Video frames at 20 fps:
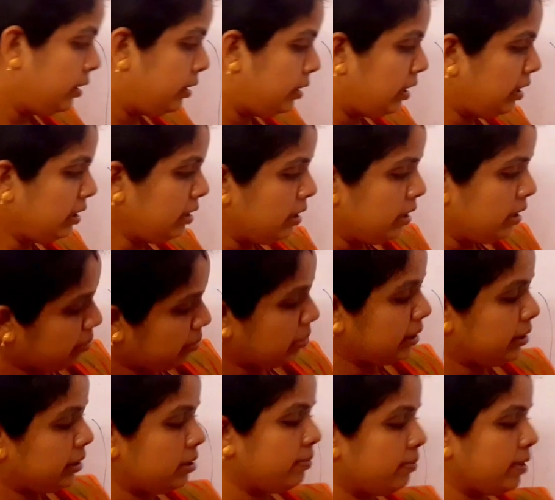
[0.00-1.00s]
தென்
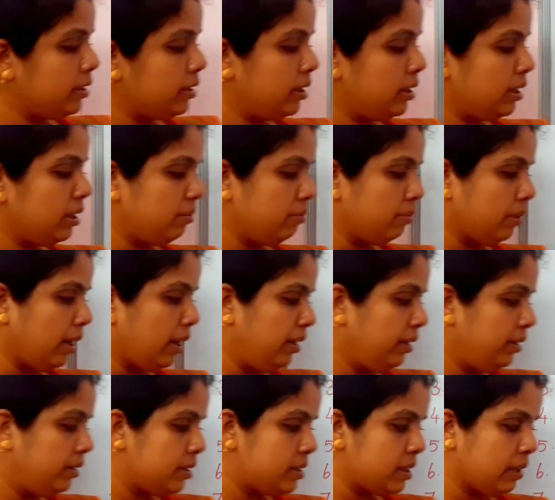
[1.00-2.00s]
மத்ரவாதியா
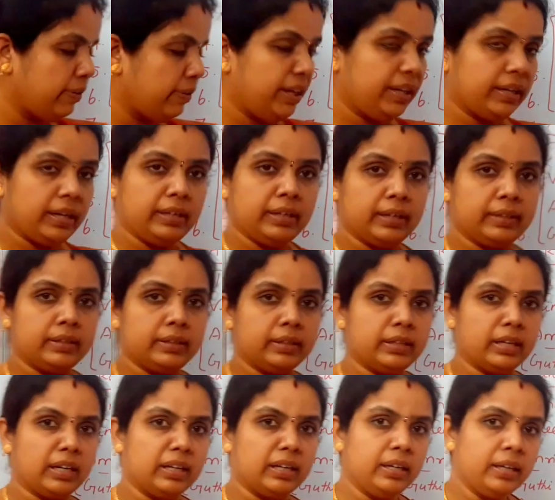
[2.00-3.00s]
மானித் செவன் டென்
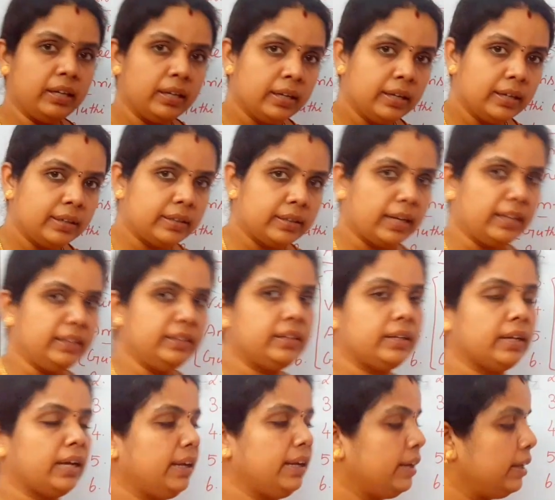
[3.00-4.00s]
எடுத்திருக்காங்க
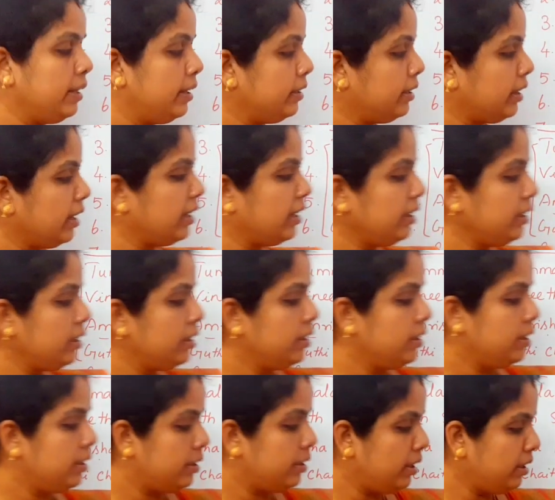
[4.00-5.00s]
டென்த் ரேங்க்கில் இருக்காங்க
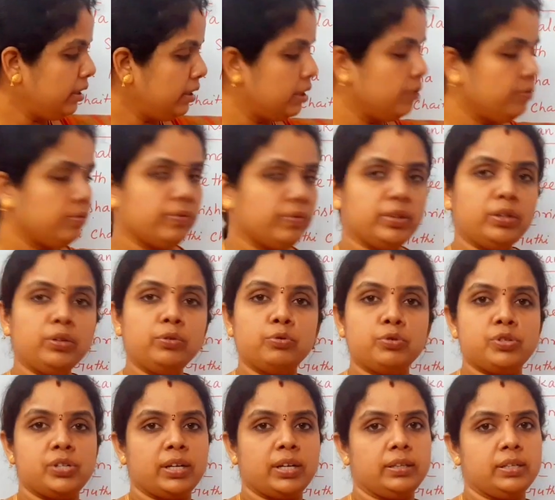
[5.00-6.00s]
தென் இவர் வந்து
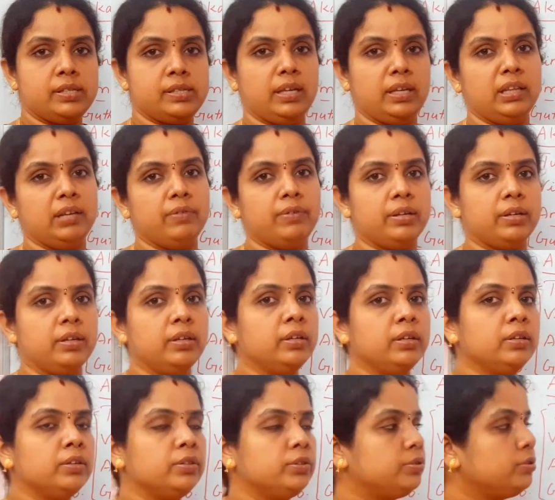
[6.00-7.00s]
குஜராத்தை சேர்ந்தவர்
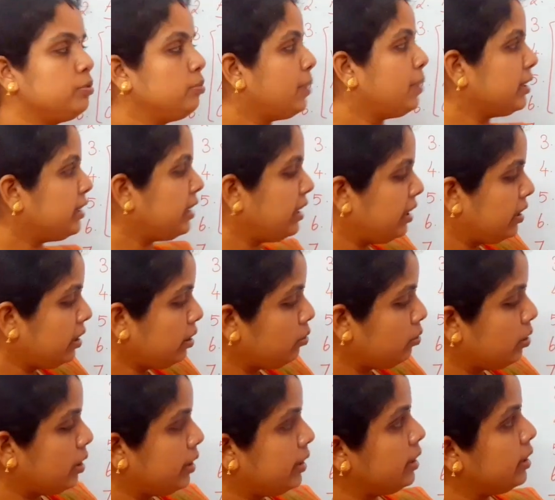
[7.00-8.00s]
ஸோ பார்த்தீங்கன்னா
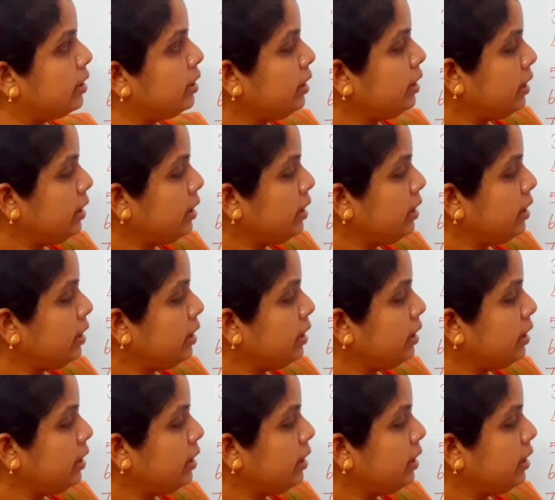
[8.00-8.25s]
உங்களுக்கு